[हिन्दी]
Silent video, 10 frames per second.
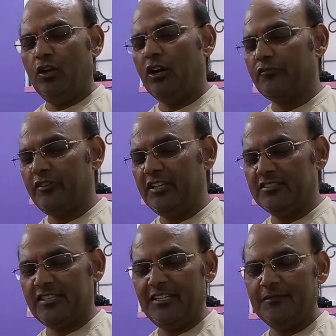और फिर
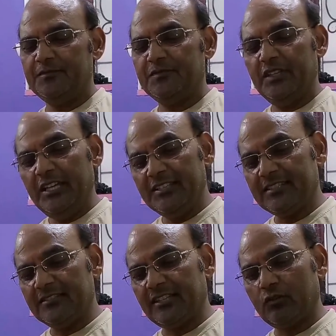इसे इस
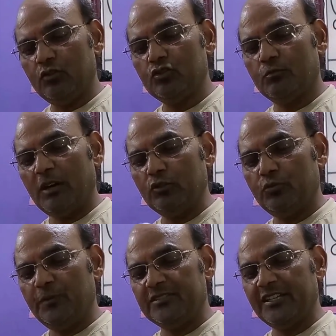हिस्से को जो
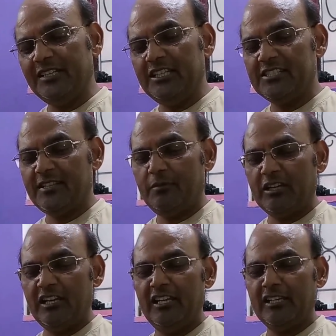माउथ पीस है इससे भी
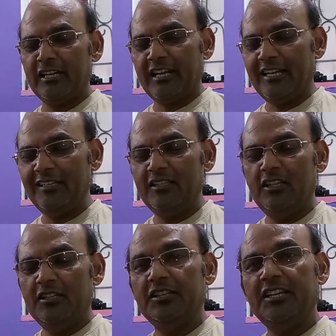क्लीन करना है
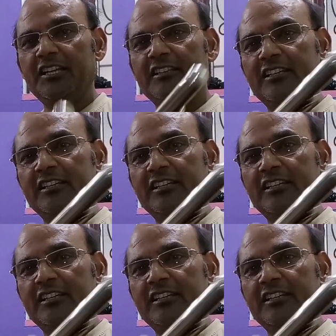धीरे